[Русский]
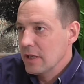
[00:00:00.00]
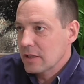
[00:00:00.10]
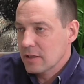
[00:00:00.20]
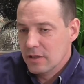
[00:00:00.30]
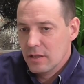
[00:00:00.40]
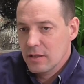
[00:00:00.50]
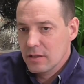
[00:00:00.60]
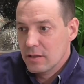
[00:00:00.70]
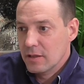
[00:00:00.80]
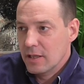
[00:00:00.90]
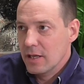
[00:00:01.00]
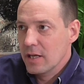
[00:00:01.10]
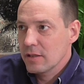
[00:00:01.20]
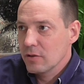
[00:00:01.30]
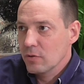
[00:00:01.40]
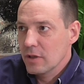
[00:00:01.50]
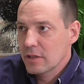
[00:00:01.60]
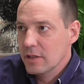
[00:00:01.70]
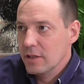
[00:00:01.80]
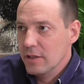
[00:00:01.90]
она рассказала, какая
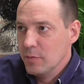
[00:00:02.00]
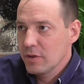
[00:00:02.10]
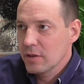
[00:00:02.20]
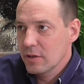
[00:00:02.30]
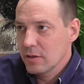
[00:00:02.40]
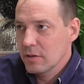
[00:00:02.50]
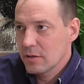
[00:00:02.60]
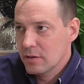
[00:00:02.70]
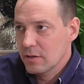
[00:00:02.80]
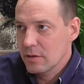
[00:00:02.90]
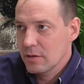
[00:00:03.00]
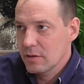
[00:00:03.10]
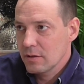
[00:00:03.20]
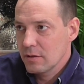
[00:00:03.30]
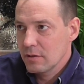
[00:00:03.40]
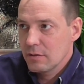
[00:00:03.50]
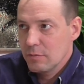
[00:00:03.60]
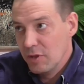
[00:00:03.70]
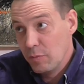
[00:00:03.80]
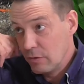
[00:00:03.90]
ситуация именно с
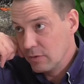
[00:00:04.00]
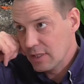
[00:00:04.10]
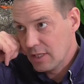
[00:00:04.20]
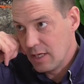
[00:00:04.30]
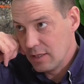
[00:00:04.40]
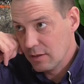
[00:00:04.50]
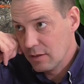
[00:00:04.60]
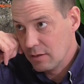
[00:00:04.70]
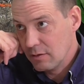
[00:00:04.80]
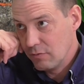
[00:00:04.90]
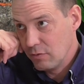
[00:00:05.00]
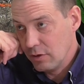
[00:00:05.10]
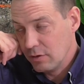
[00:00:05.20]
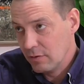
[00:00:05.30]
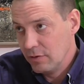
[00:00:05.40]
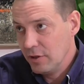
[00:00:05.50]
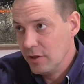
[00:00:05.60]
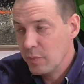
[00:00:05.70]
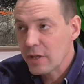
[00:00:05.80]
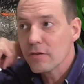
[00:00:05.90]
э, мебелью на заказ. Вот.
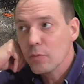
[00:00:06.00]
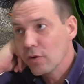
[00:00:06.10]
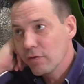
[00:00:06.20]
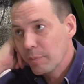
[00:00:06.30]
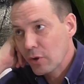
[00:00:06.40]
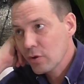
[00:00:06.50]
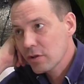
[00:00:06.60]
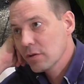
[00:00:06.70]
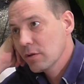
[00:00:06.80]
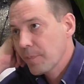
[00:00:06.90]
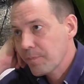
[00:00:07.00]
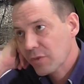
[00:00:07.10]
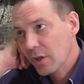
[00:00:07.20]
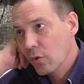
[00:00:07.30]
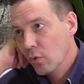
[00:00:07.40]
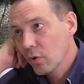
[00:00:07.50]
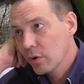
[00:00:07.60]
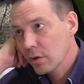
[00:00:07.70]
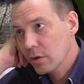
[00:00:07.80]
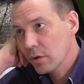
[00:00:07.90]
И первый мой вопрос,
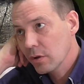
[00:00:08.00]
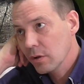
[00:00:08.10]
он